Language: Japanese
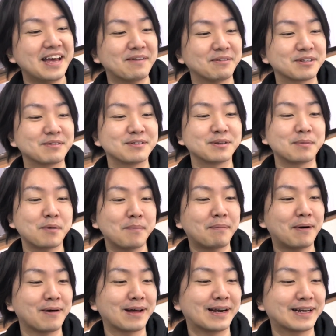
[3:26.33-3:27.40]
もともと物
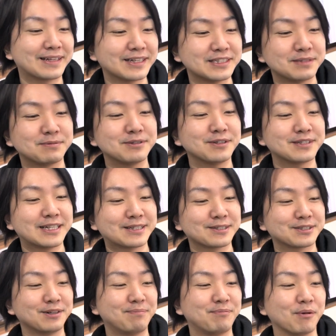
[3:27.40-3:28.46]
販をやられて自分の
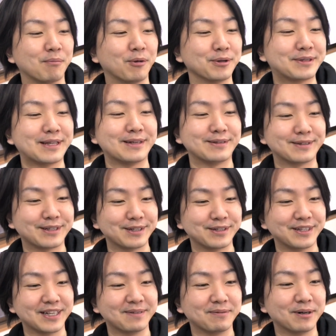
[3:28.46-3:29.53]
ネットショップを持ってるって
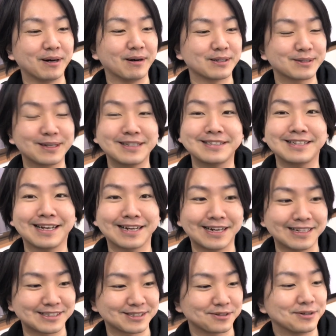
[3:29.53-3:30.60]
いうね、もう、それ自体
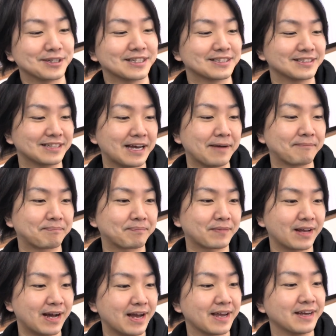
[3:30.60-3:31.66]
がすごいですね。
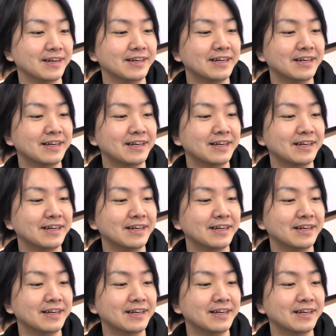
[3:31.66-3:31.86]
はい。